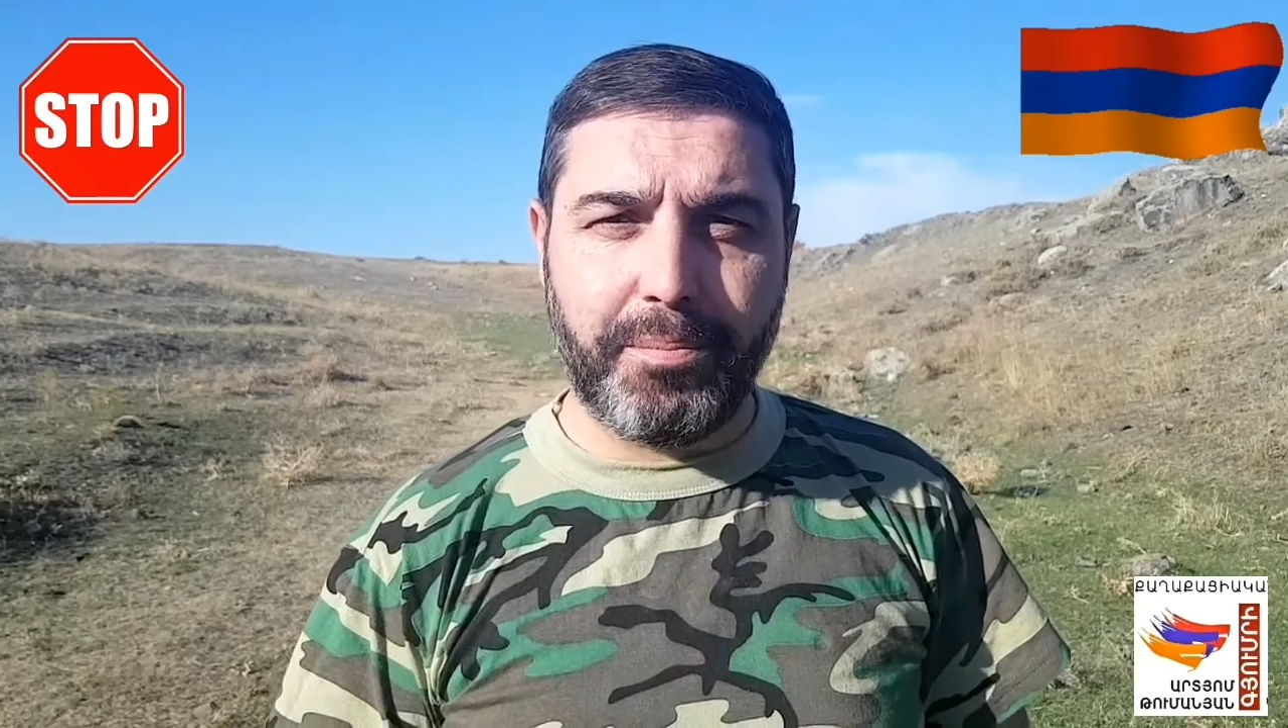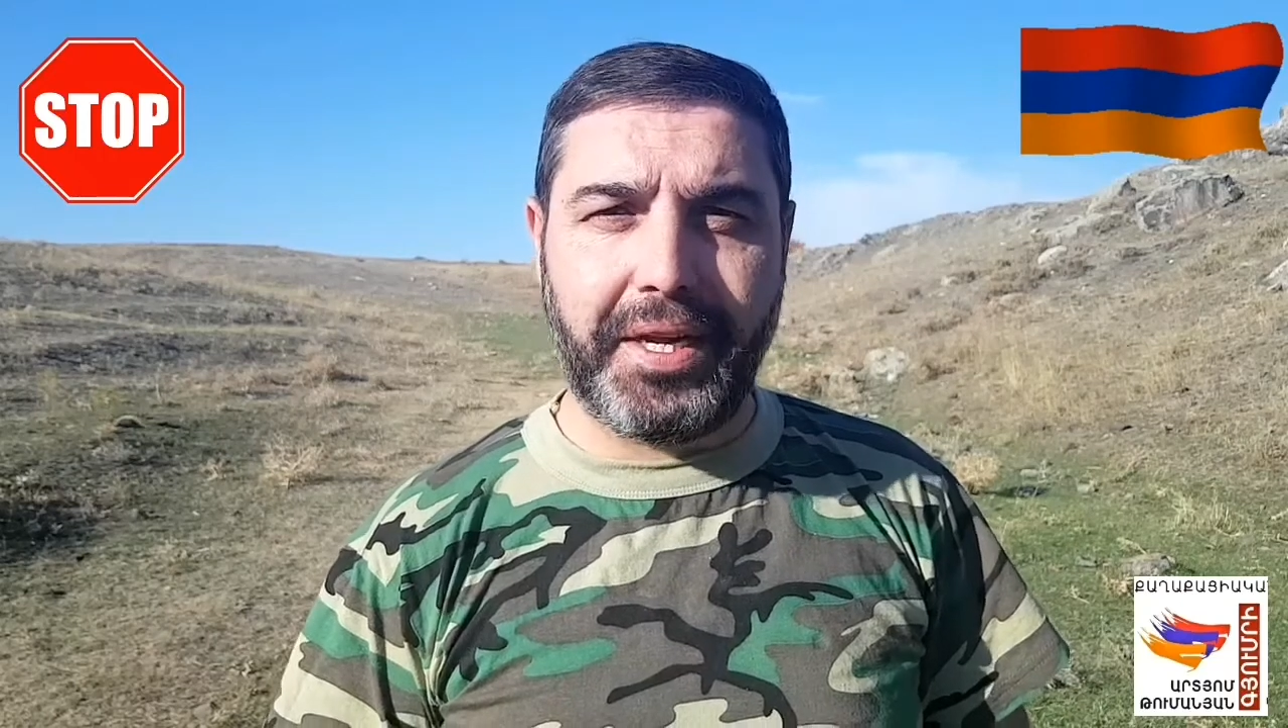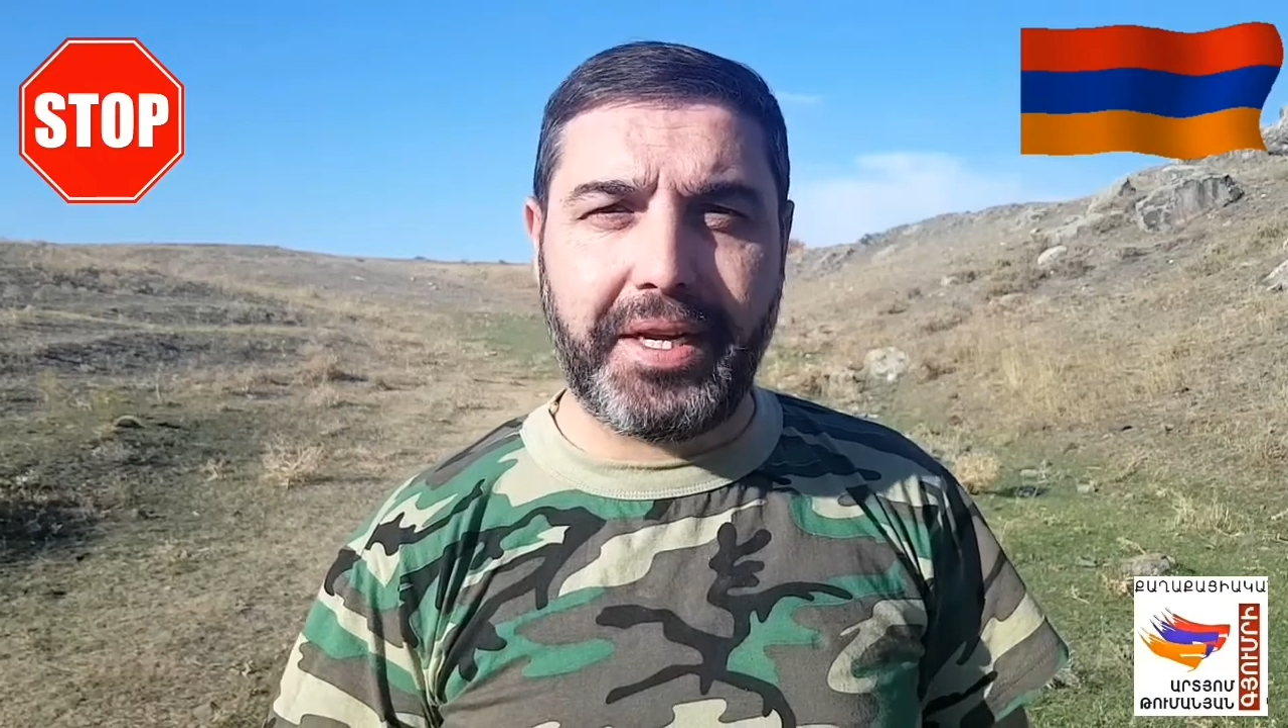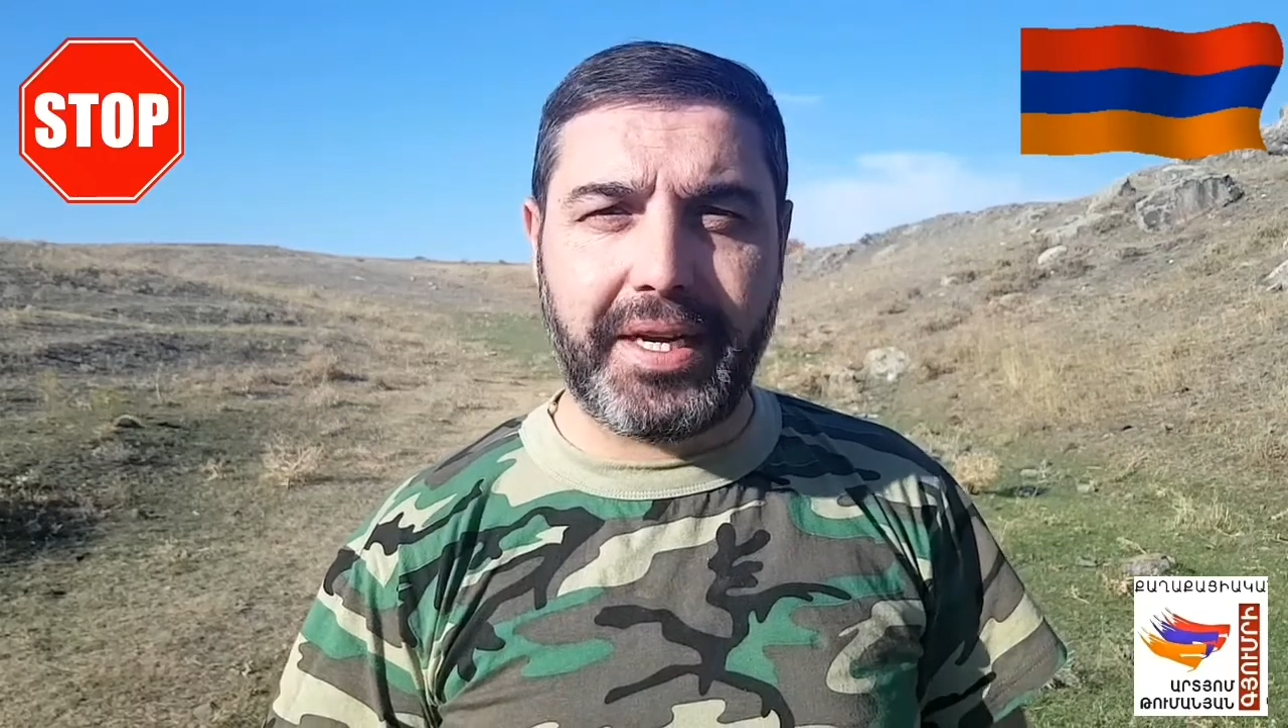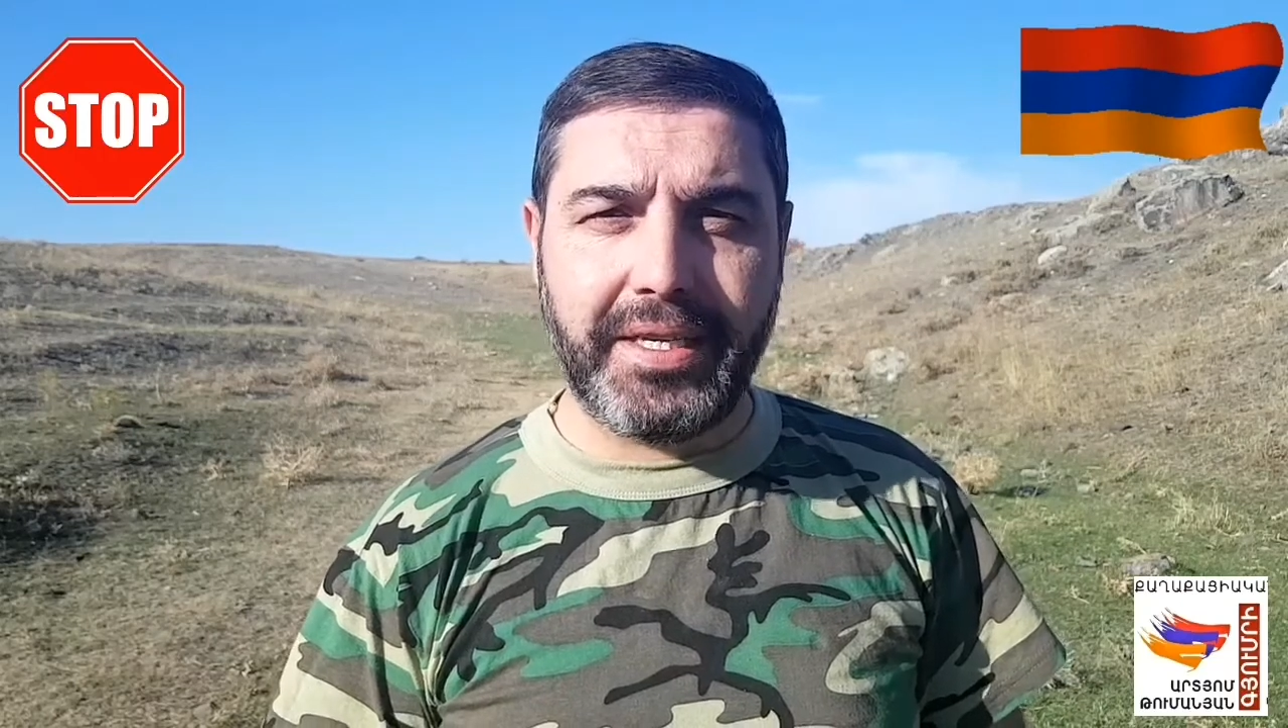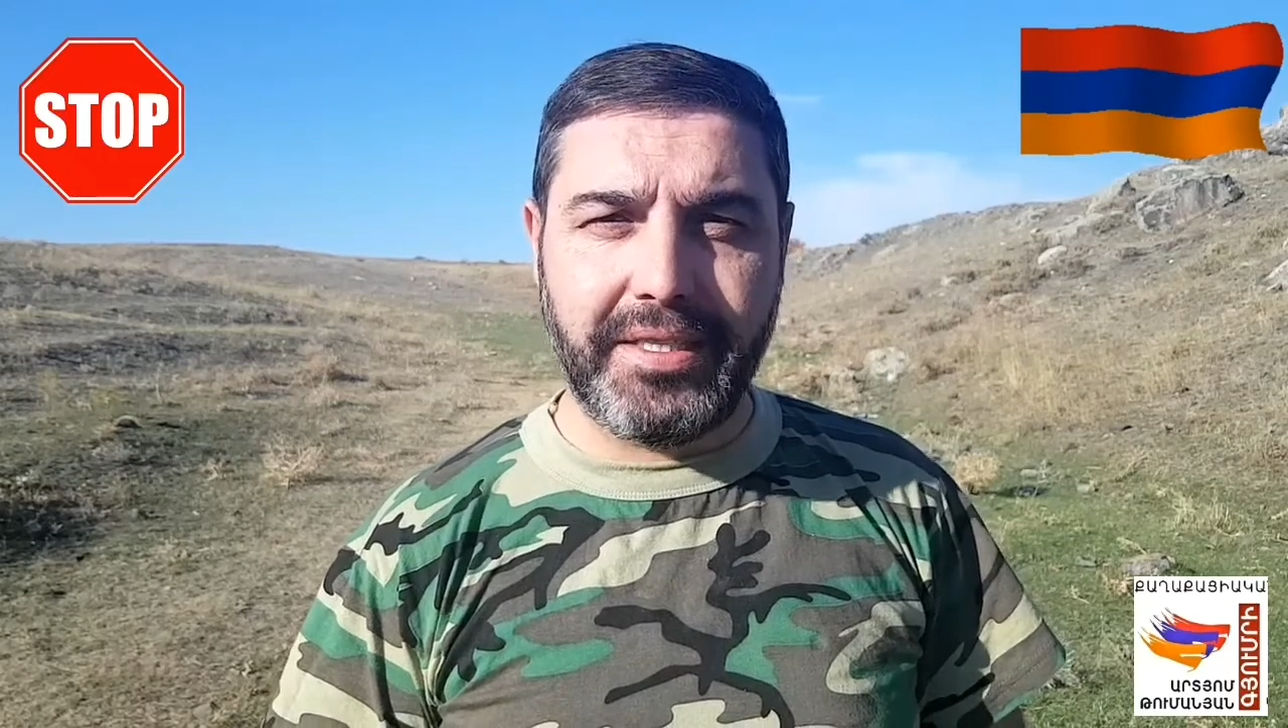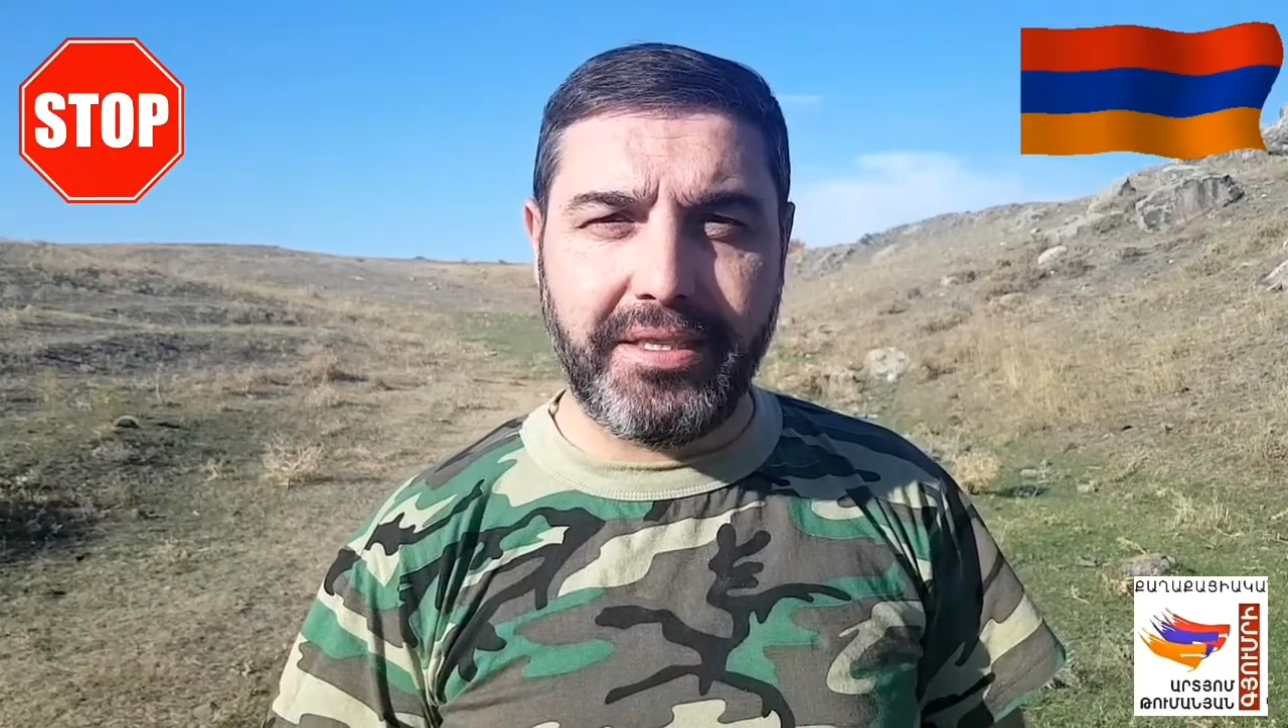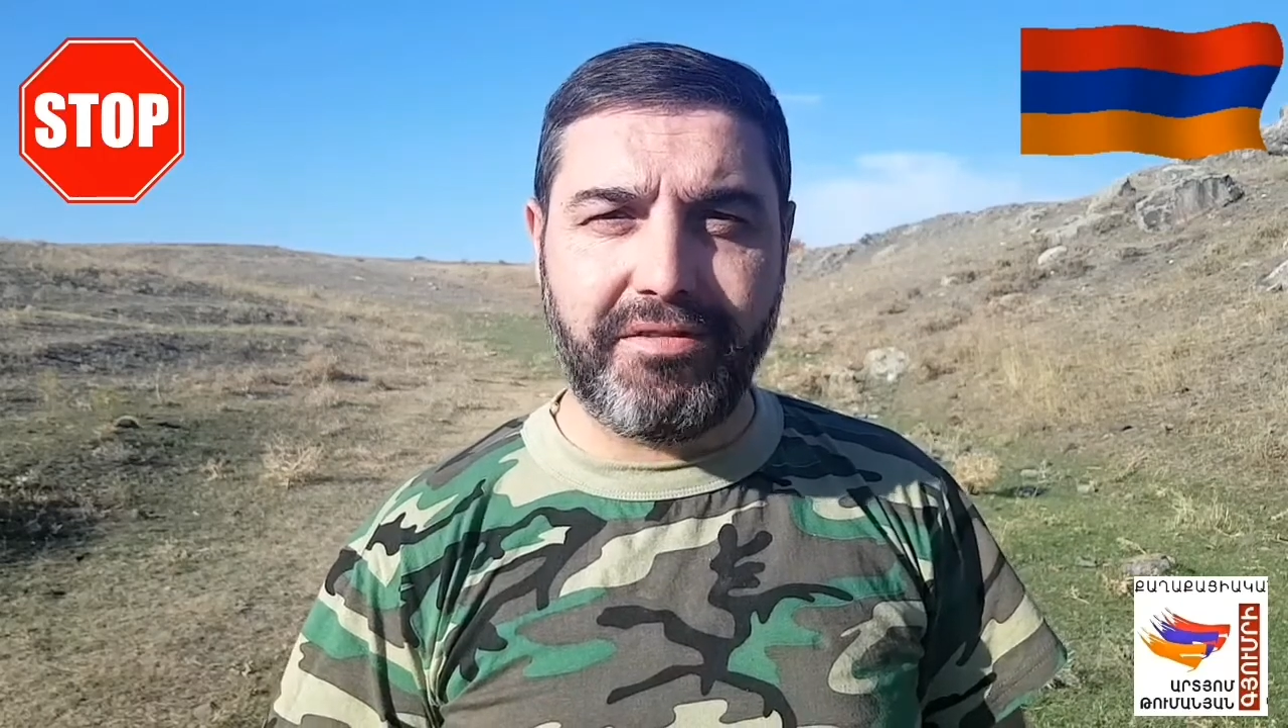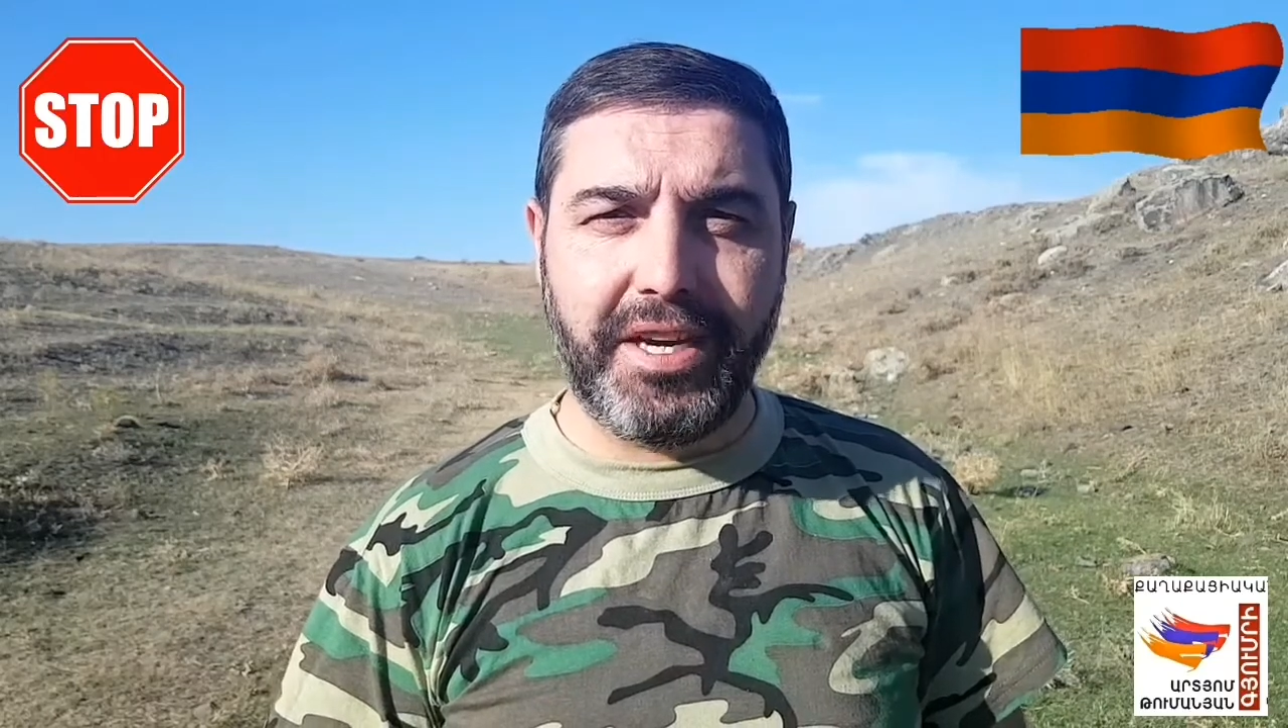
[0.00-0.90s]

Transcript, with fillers: прекратить